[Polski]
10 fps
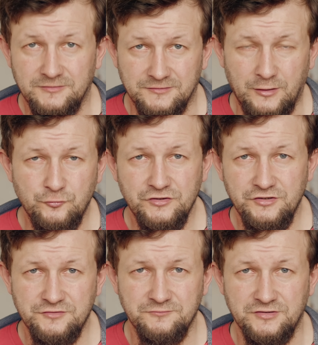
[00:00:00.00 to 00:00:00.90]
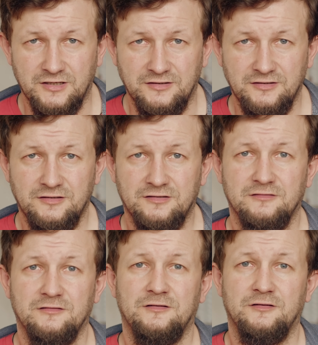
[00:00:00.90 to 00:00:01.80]
Nauczyliśmy się ich,
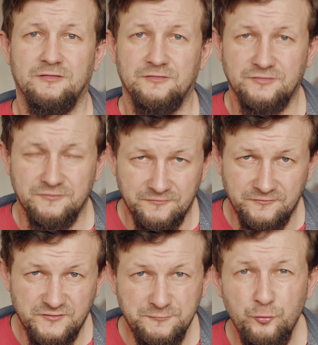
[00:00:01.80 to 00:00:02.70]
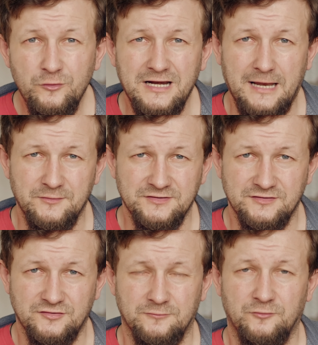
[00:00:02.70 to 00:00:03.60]
współgramy
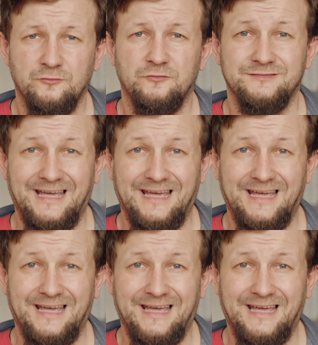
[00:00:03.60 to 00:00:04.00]
ze sobą,